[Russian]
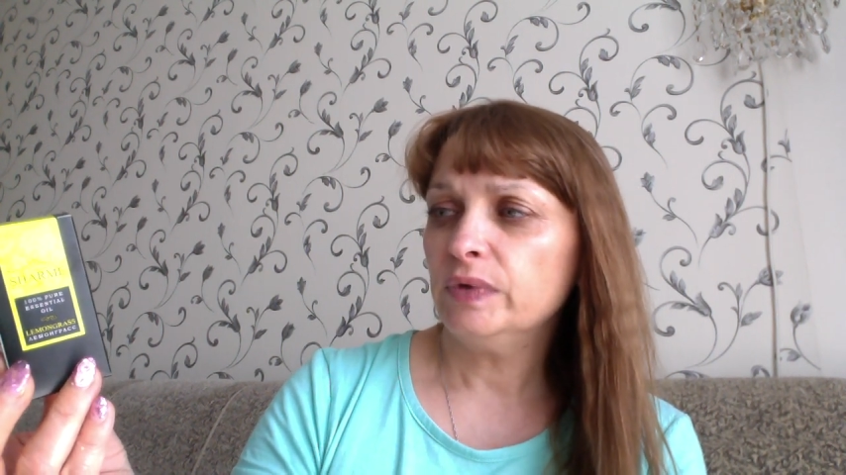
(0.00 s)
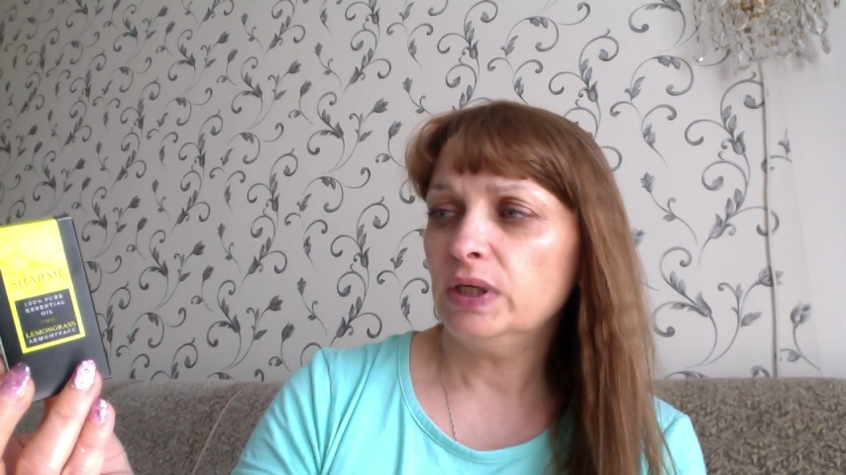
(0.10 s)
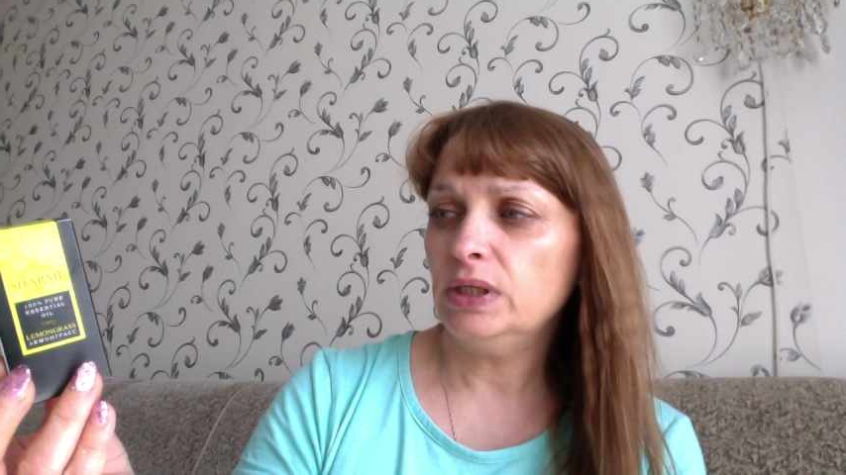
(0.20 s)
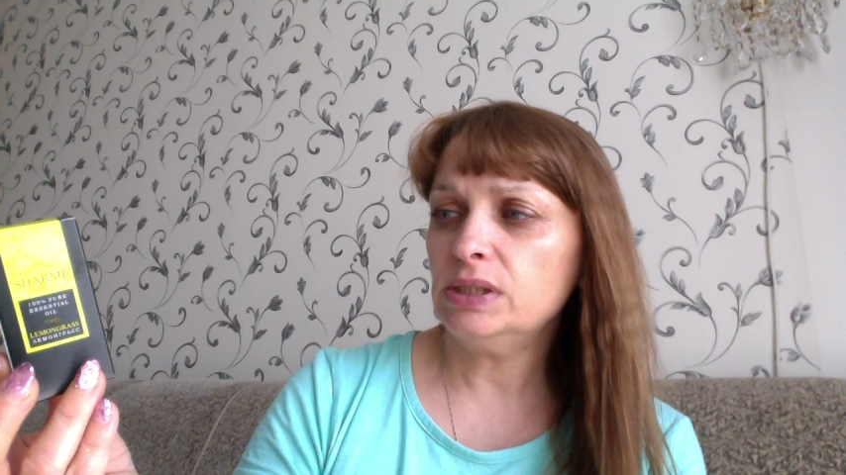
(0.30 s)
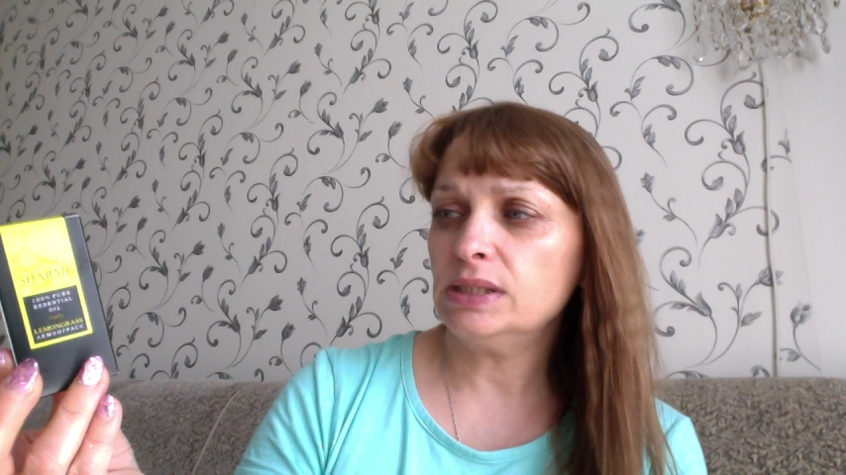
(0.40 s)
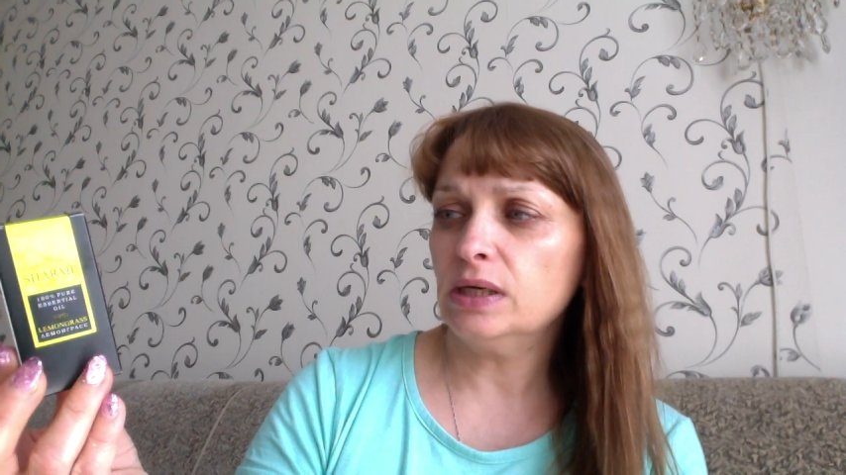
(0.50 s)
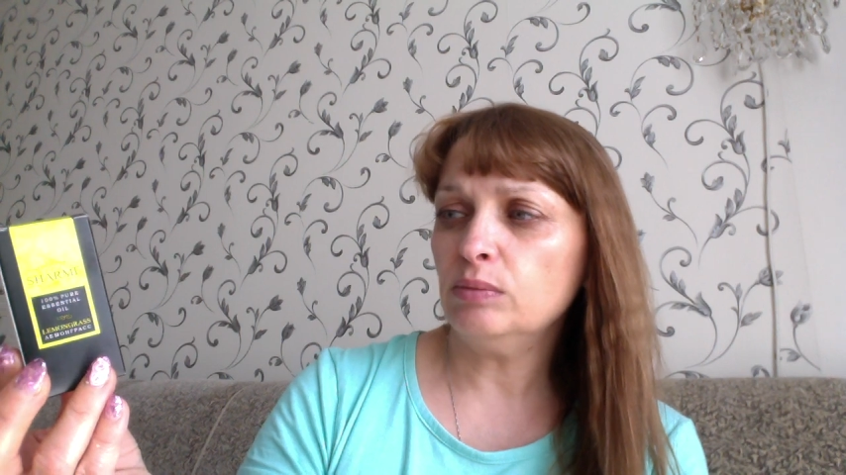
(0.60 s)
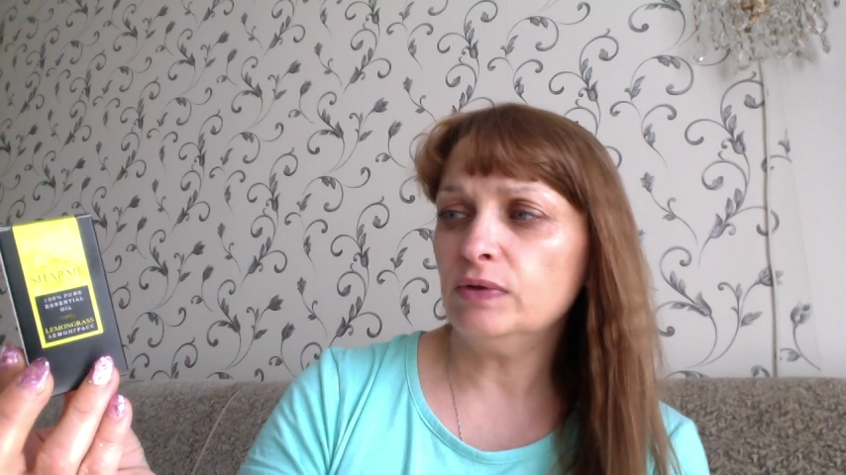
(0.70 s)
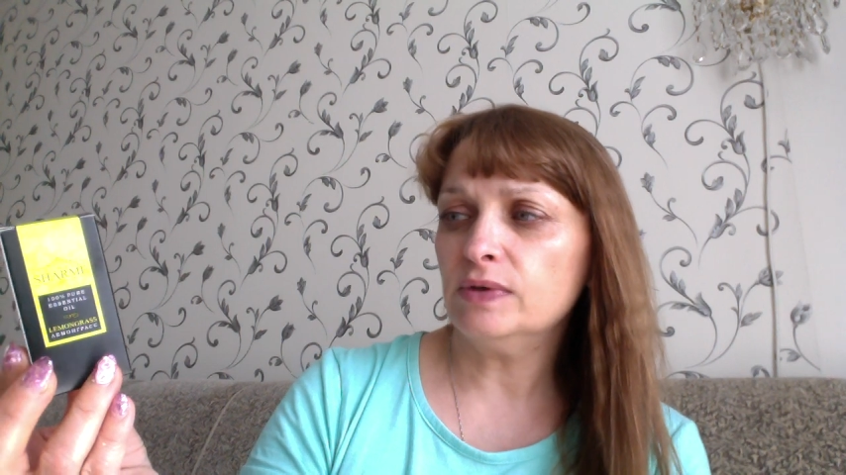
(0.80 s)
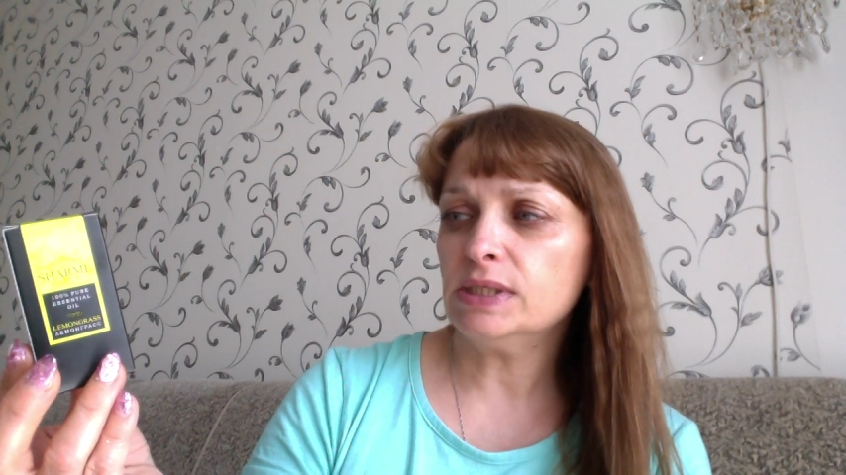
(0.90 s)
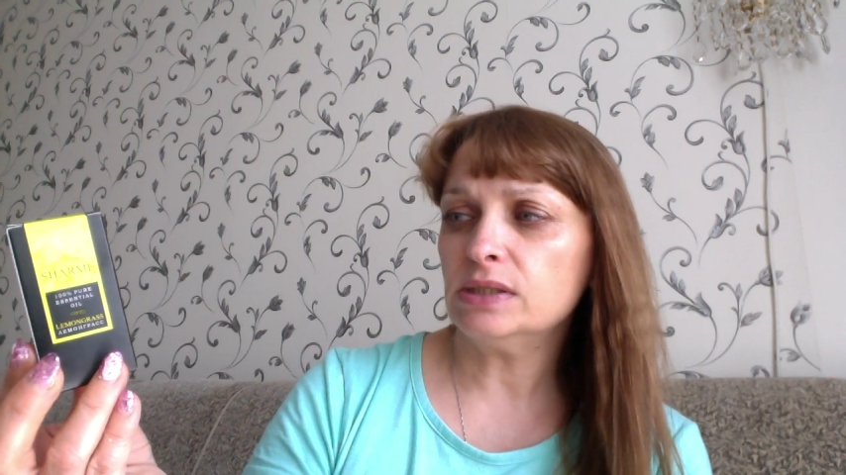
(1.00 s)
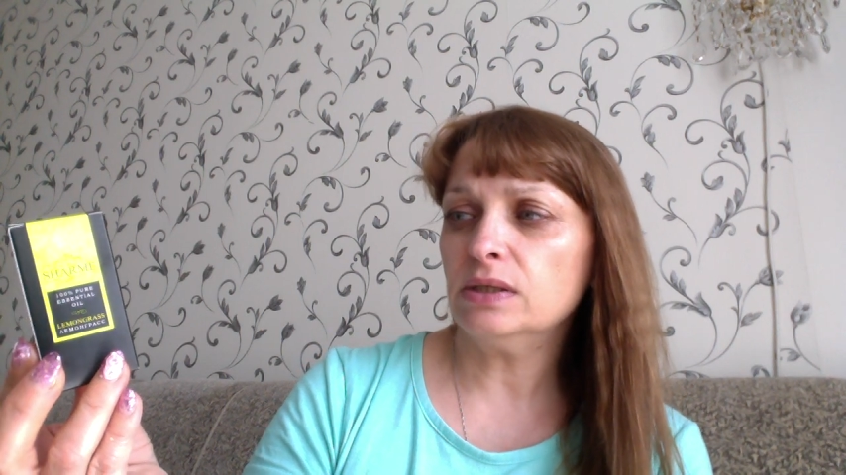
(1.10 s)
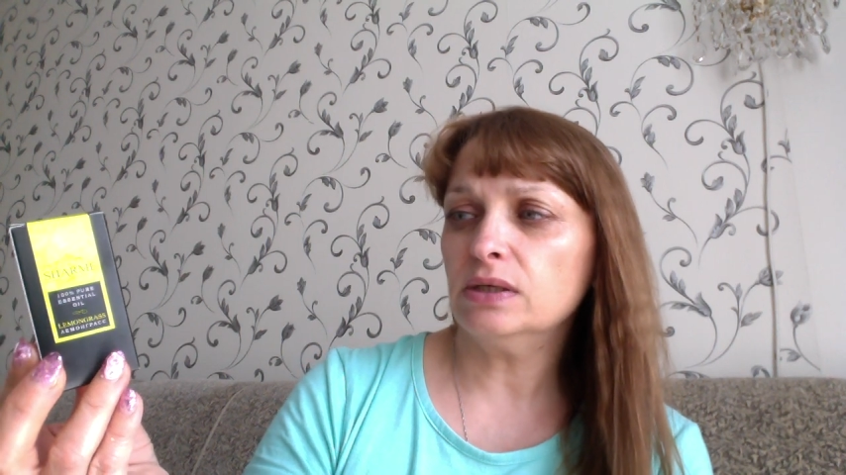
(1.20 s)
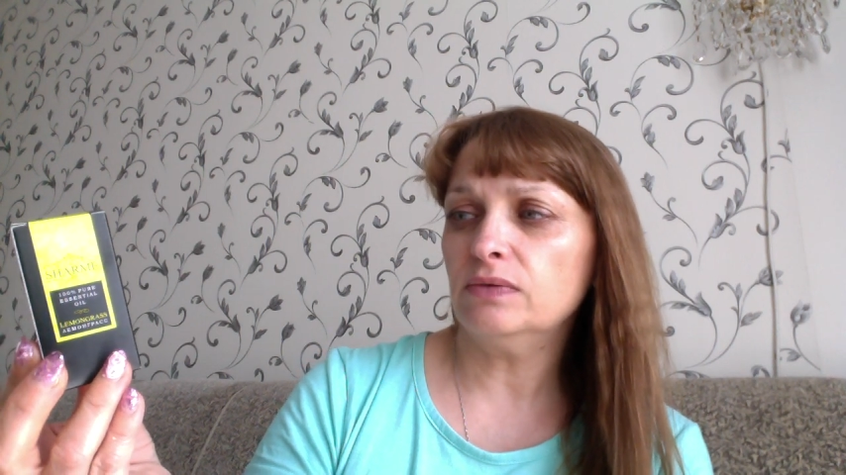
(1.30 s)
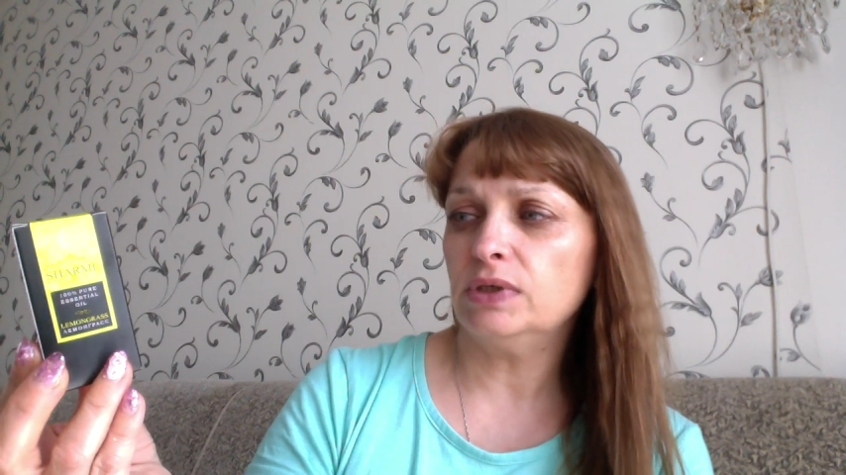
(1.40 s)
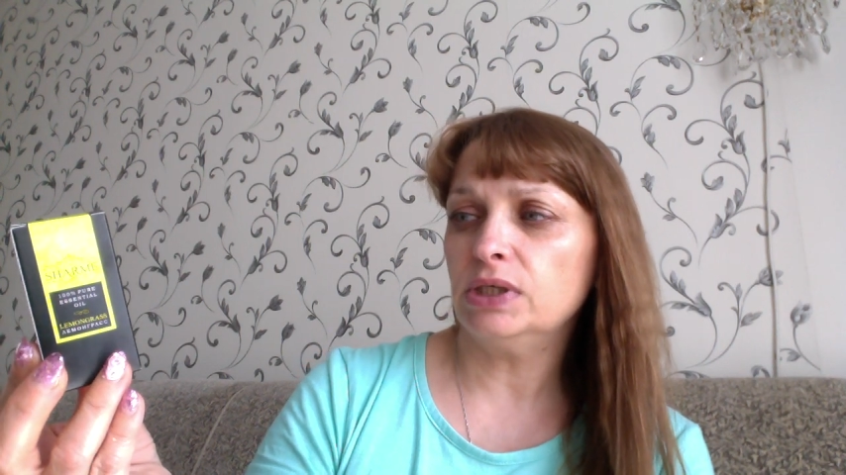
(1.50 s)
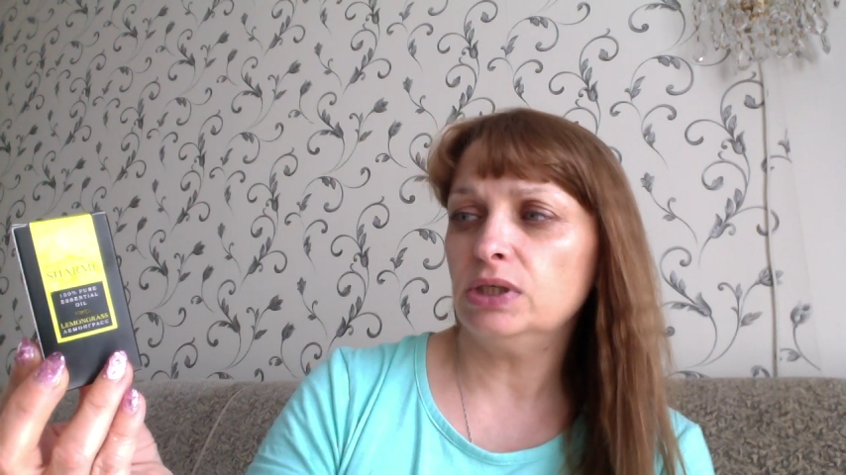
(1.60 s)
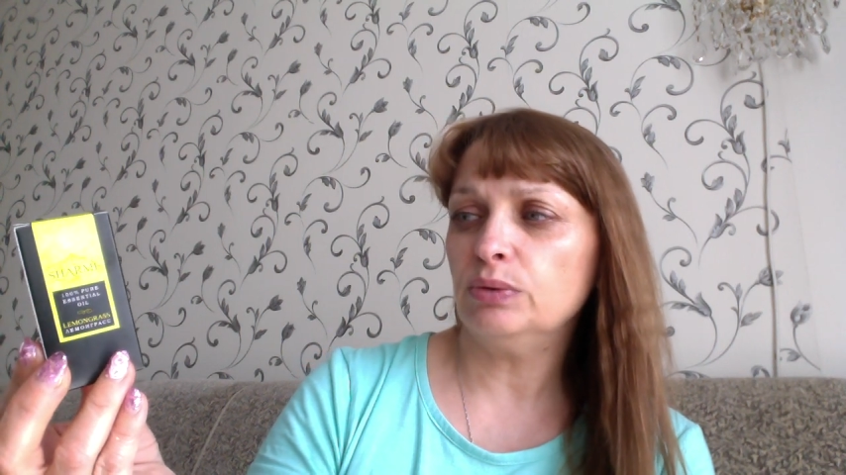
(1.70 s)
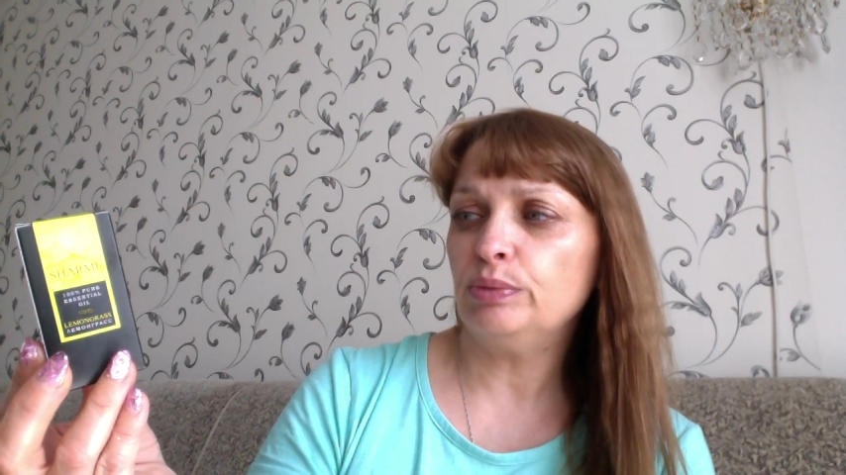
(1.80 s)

и самовосстановление,